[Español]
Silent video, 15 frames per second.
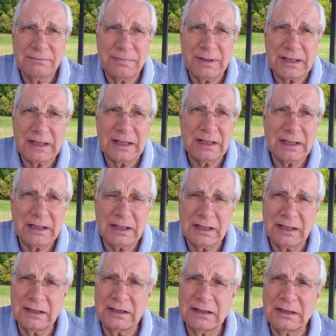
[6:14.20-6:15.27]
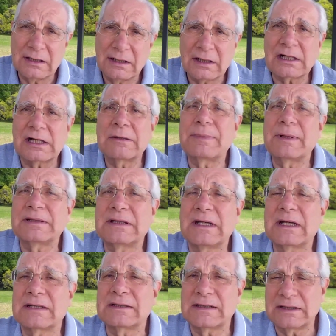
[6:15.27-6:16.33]
para eh,
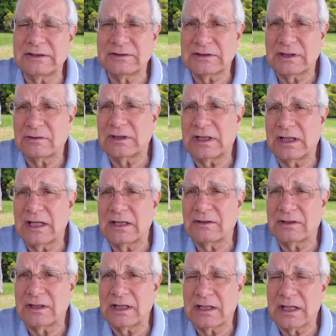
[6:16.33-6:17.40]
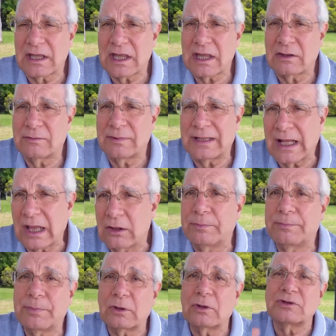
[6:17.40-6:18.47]
repatriar a aquellos australianos que han quedado
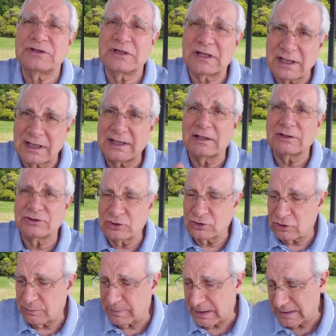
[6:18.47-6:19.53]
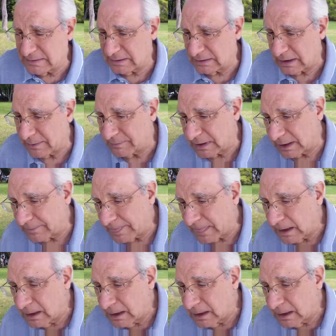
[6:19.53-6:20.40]
varados por los cierres de los otros países también.